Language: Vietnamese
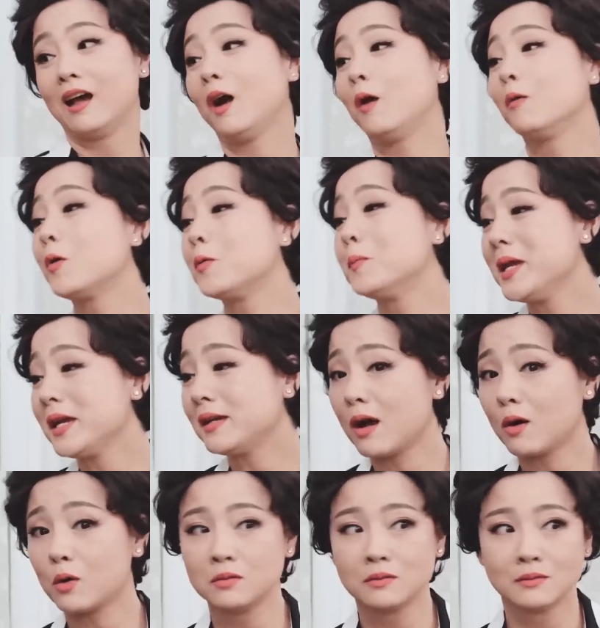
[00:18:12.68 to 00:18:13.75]
ông không biết
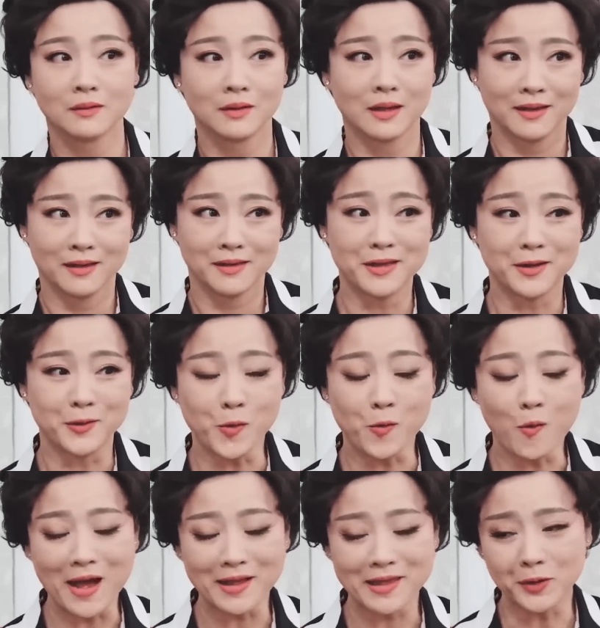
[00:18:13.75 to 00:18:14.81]
đâu nhìn cô
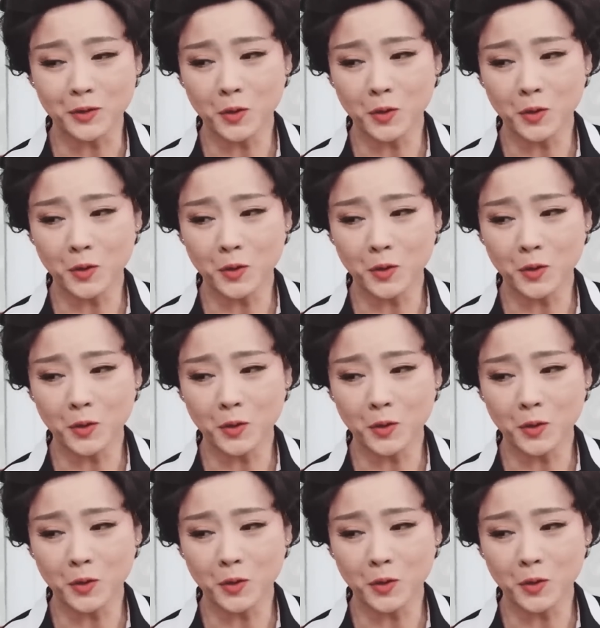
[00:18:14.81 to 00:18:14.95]
qua vậy